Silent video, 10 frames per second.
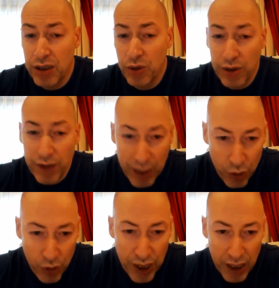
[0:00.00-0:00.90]
уговорить
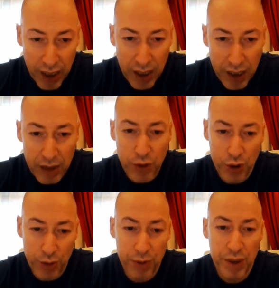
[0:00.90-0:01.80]
Дудя на интервью,
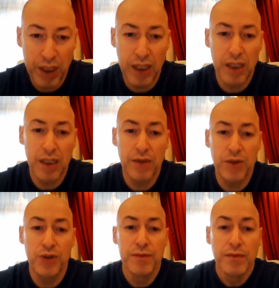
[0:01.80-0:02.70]
чтобы он мне дал интервью.